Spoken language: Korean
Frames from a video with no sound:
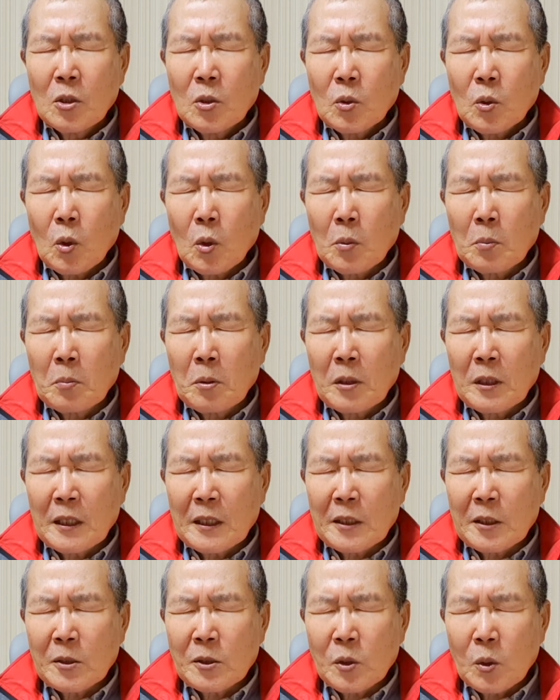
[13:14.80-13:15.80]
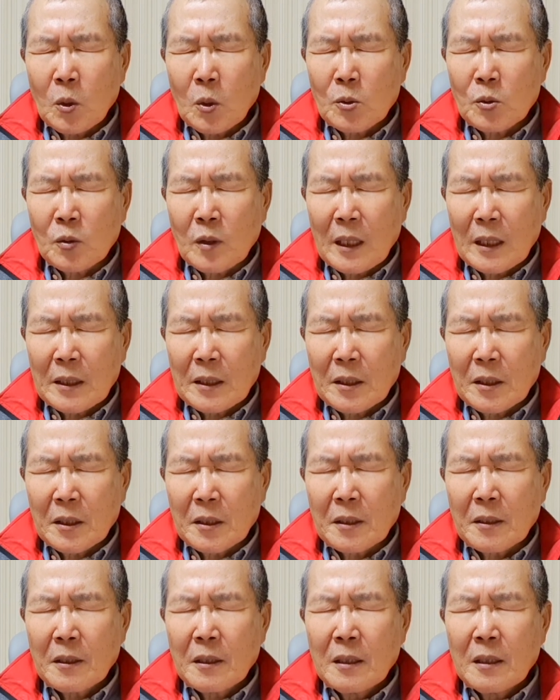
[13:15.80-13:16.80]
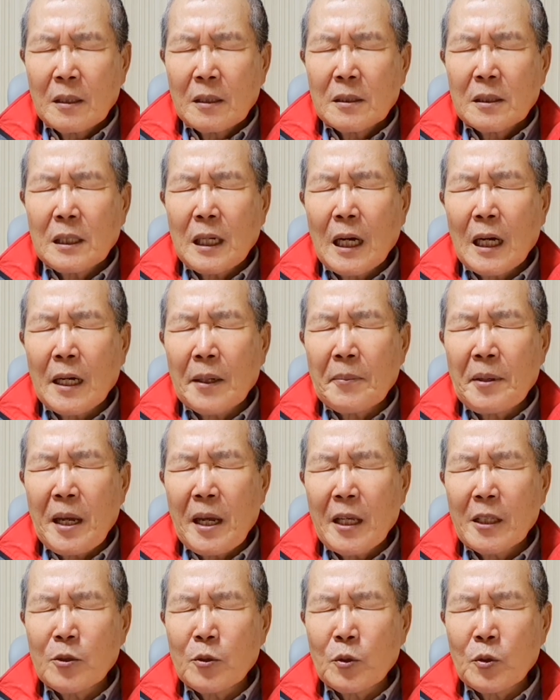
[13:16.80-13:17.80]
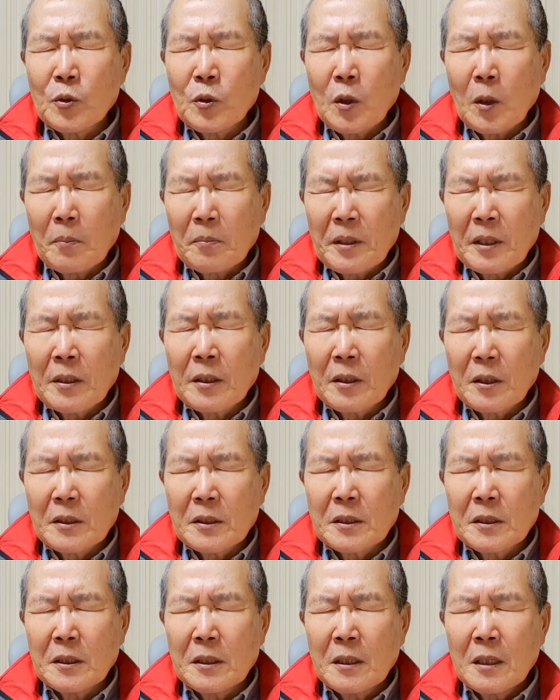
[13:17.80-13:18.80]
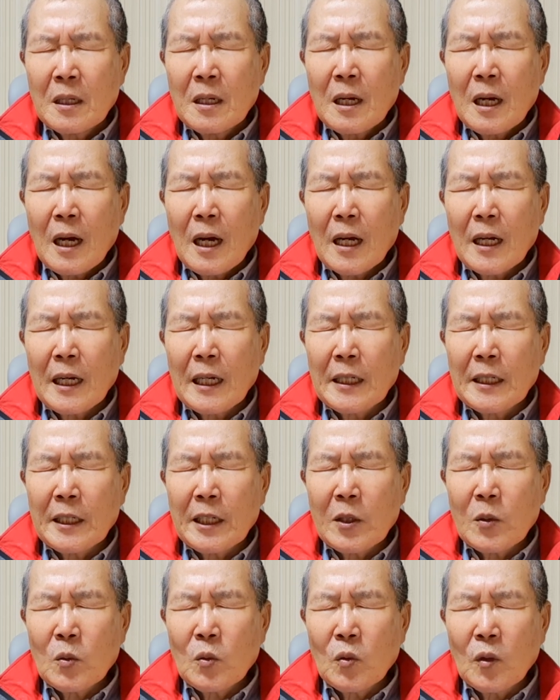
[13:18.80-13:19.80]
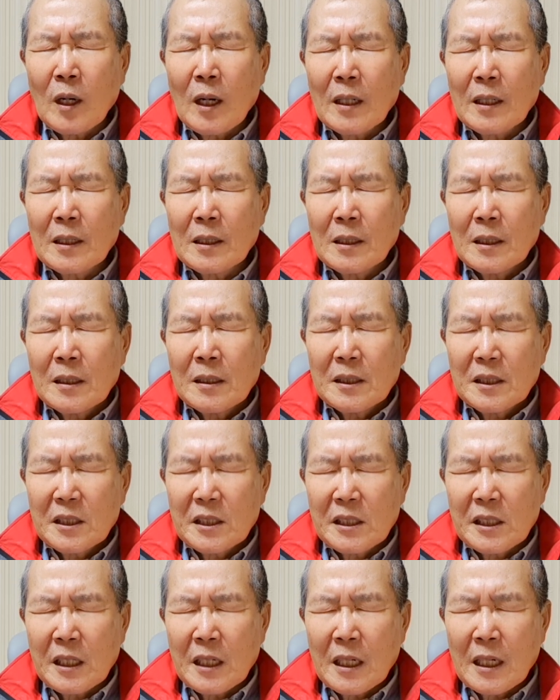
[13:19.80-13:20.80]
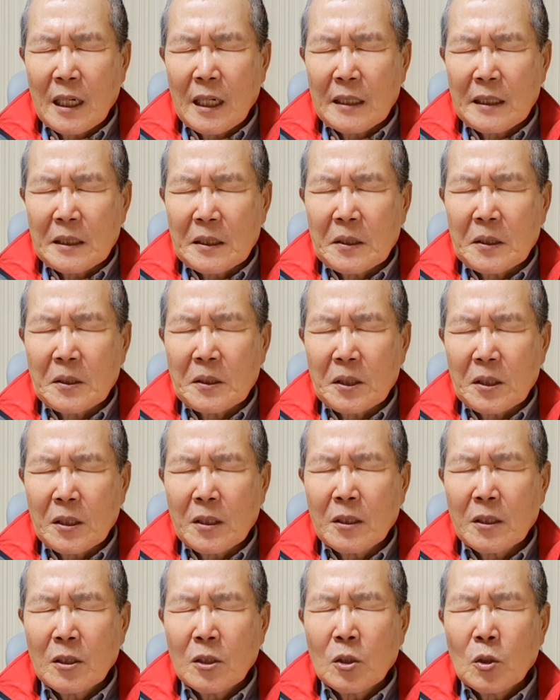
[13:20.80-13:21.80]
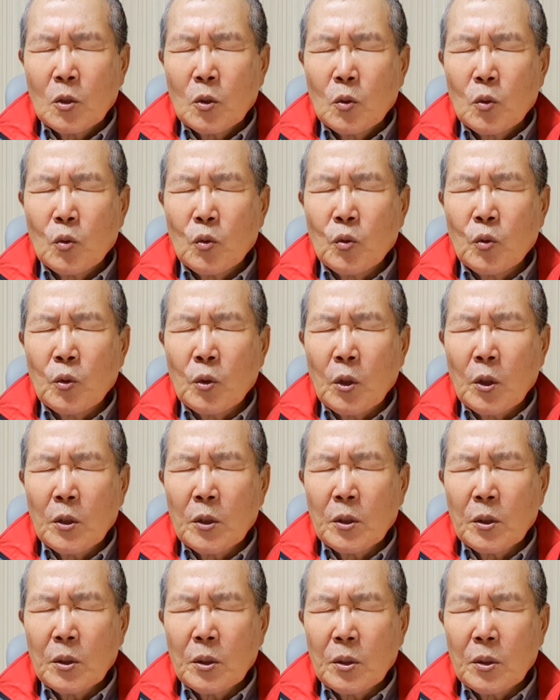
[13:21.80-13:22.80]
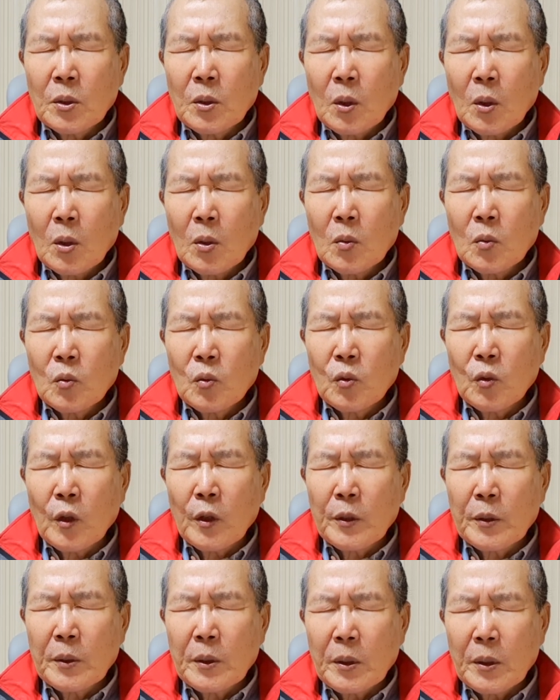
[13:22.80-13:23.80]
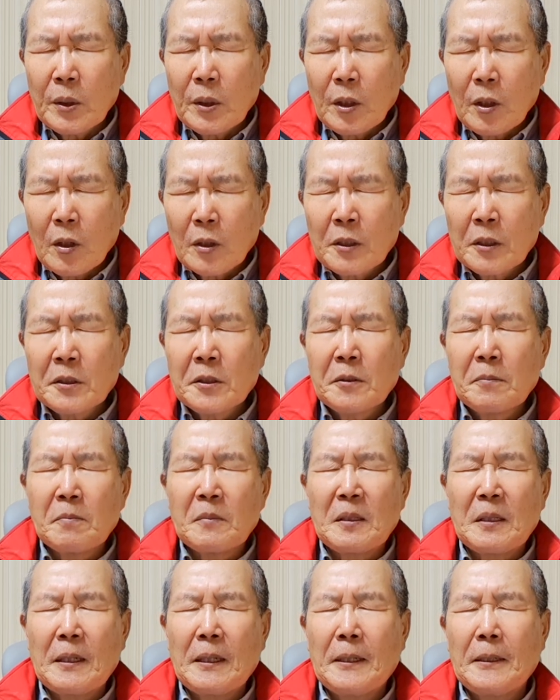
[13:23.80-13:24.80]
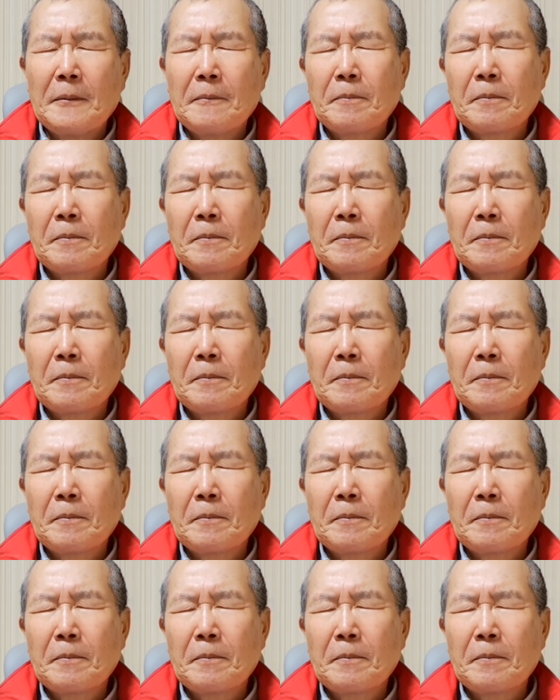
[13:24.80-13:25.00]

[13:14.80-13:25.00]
돈보다 더 소중한 것, 사람이 해줄 수 없는 것을 하나님께 구하는 지혜가 있어서 눈도 뜨고 구원도 얻었습니다.